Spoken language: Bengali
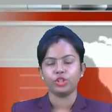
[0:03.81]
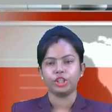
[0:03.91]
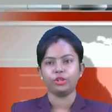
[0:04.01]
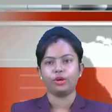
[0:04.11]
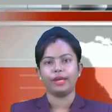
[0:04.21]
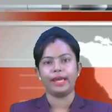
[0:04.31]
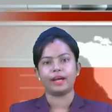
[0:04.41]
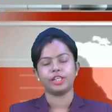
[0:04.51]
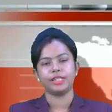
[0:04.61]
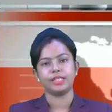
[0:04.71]
অনুষ্ঠিত হয়
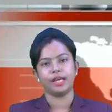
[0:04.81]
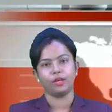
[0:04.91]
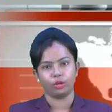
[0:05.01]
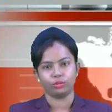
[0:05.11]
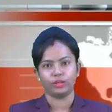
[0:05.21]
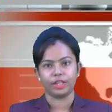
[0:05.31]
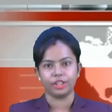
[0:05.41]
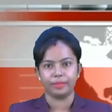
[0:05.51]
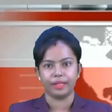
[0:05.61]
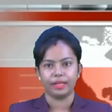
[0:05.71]
এক স্বেচ্ছায়
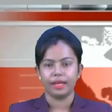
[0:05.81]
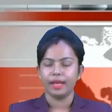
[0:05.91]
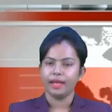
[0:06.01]
রক্তদান শিবির